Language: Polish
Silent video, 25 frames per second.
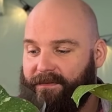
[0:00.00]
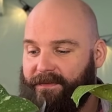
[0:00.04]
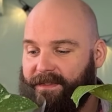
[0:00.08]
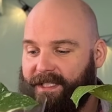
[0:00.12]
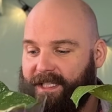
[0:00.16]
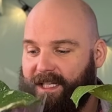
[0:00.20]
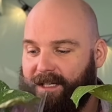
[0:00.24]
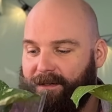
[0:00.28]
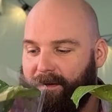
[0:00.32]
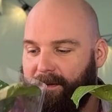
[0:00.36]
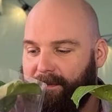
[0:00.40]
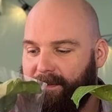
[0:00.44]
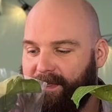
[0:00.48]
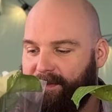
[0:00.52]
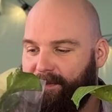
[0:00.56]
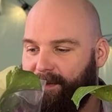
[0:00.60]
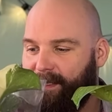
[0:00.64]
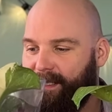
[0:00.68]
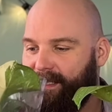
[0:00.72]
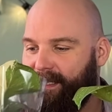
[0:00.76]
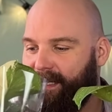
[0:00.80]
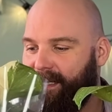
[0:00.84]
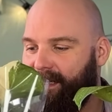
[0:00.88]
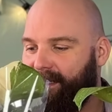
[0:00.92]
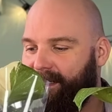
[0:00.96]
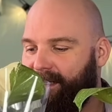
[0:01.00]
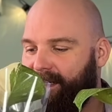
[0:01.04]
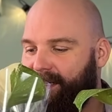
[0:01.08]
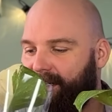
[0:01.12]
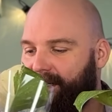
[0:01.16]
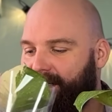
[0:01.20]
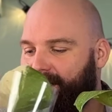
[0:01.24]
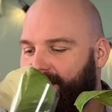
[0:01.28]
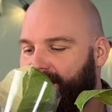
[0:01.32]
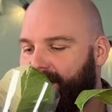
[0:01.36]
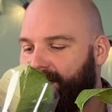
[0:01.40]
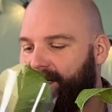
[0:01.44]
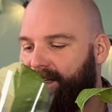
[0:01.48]
Wstałem
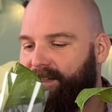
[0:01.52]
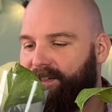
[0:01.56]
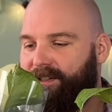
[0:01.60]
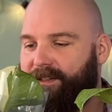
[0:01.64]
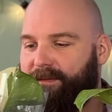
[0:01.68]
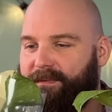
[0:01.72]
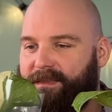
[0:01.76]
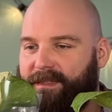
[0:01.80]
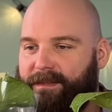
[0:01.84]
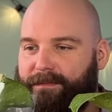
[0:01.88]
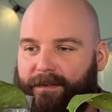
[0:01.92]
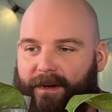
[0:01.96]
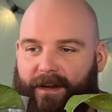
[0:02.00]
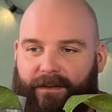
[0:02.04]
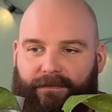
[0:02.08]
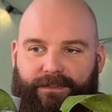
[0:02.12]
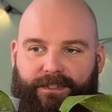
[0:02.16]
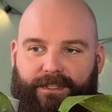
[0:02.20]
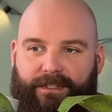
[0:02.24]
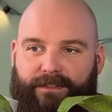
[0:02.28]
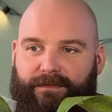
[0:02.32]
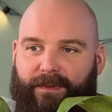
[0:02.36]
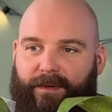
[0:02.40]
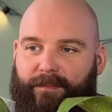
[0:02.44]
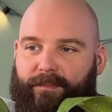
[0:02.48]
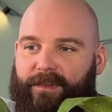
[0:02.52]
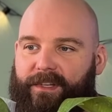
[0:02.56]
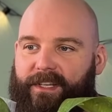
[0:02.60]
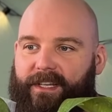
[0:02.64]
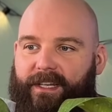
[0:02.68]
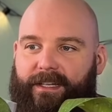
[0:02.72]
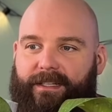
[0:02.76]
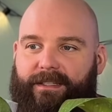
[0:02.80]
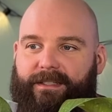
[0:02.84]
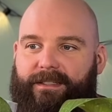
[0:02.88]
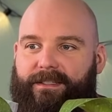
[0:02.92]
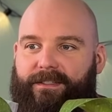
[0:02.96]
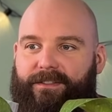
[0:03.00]
specjalnie, żeby sprawdzić w
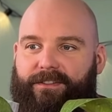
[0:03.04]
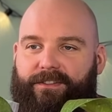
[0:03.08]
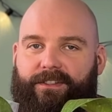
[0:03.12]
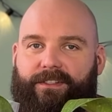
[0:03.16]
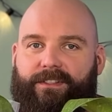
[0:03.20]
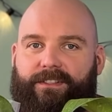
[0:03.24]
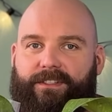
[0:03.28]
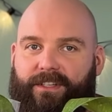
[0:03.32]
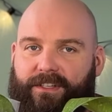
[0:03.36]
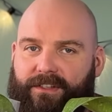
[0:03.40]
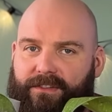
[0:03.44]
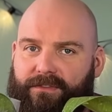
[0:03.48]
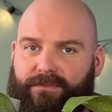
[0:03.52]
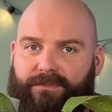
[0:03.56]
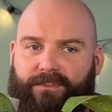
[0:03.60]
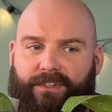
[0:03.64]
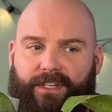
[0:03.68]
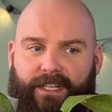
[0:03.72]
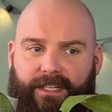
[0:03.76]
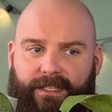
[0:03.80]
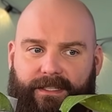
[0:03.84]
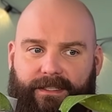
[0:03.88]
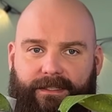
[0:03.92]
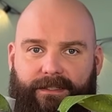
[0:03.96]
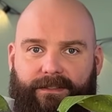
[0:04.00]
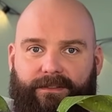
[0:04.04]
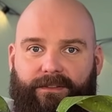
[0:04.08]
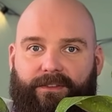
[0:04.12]
aplikacji, czy gdzieś już jest.